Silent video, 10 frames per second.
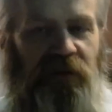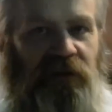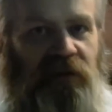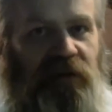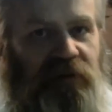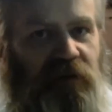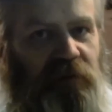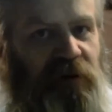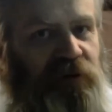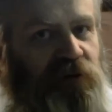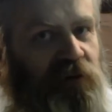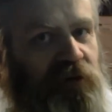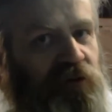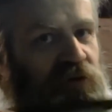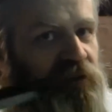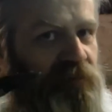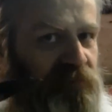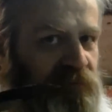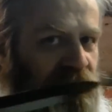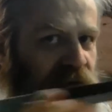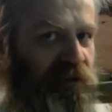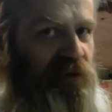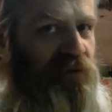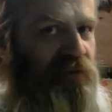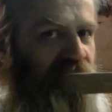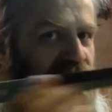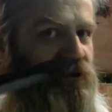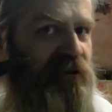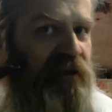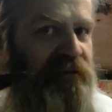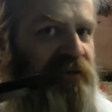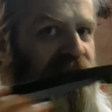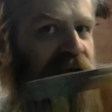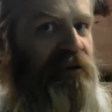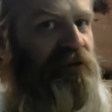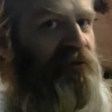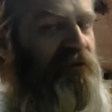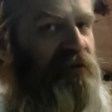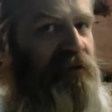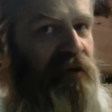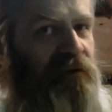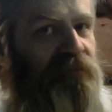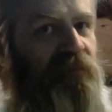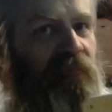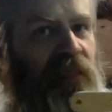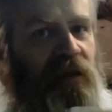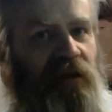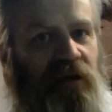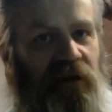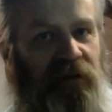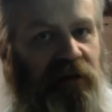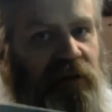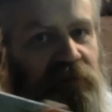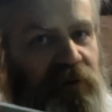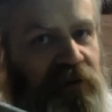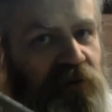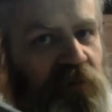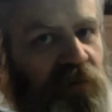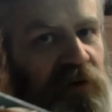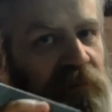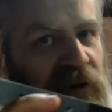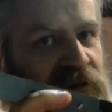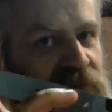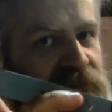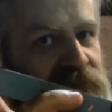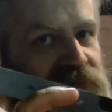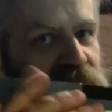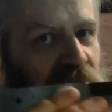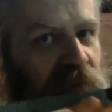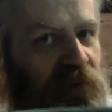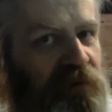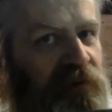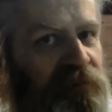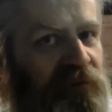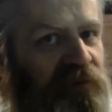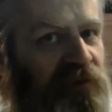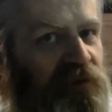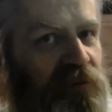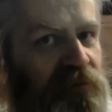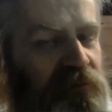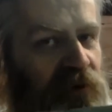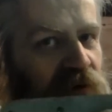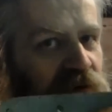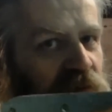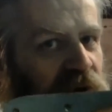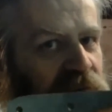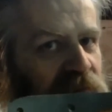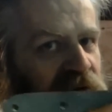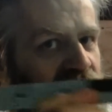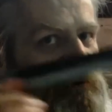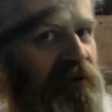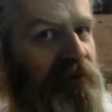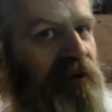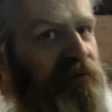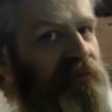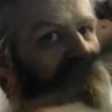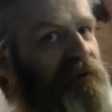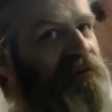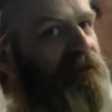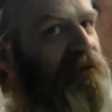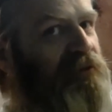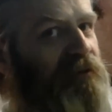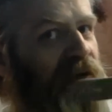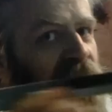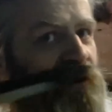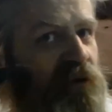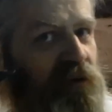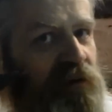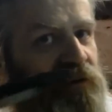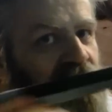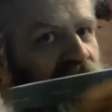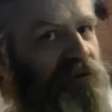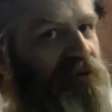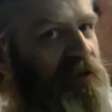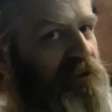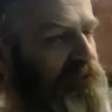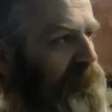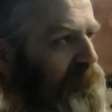Есть бросок тоже, который начинается и заканчивается так. Это когда без упора пальцем, просто снизу берешь двумя пальцами и вот так вот бросаешь. Он летит тоже так же.